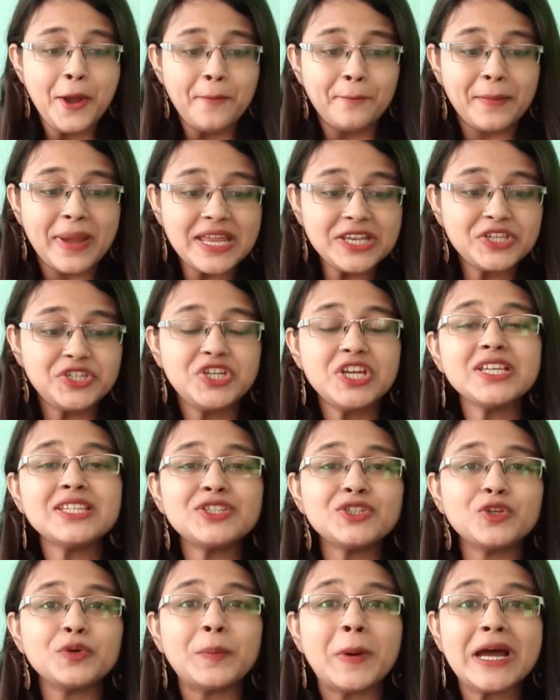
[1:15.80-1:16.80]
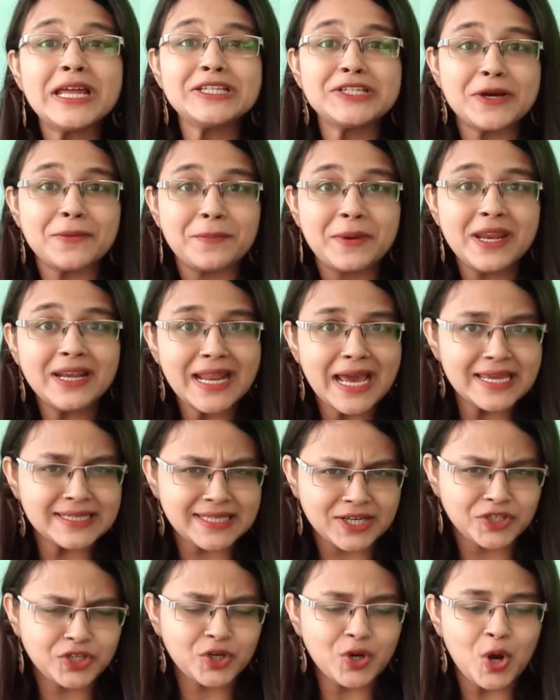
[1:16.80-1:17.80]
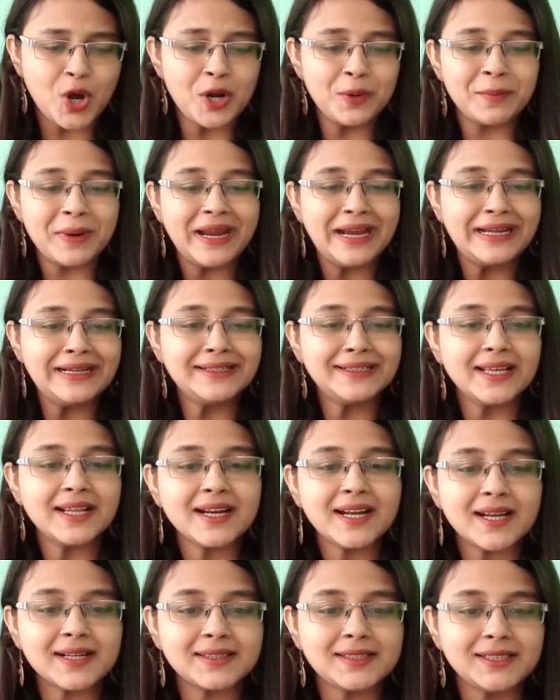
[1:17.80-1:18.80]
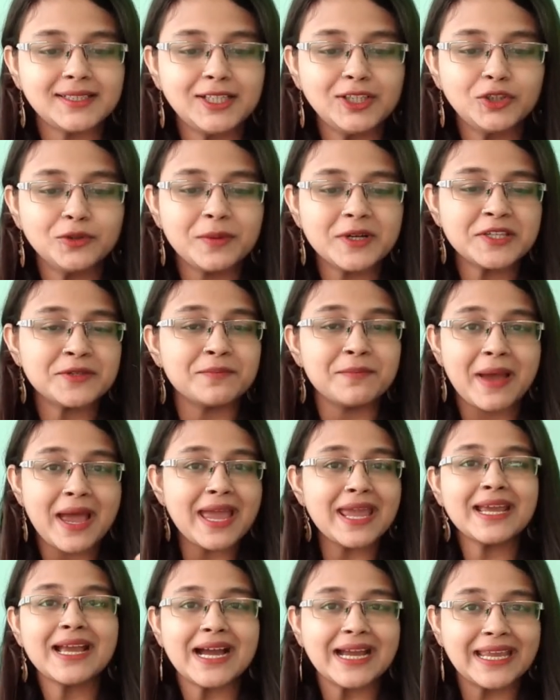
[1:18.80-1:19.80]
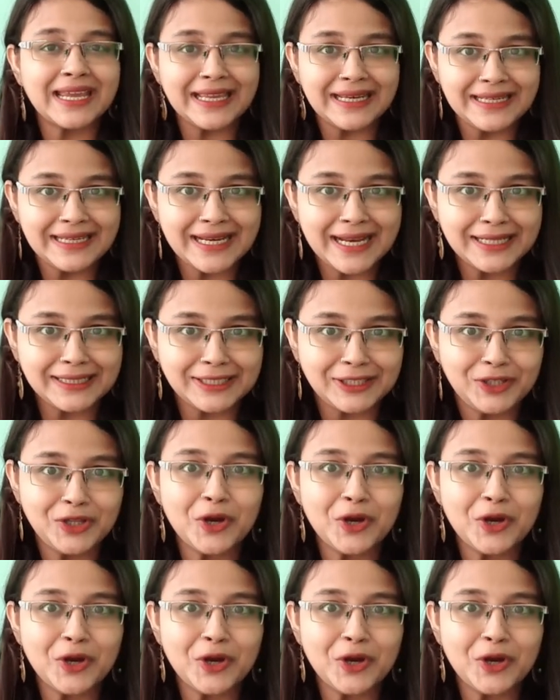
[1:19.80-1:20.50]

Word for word: मैं जिस सुबह जब भी डाइसेक्शन हॉल में इंटर करती थी तो बस मैं एक अकेली रहती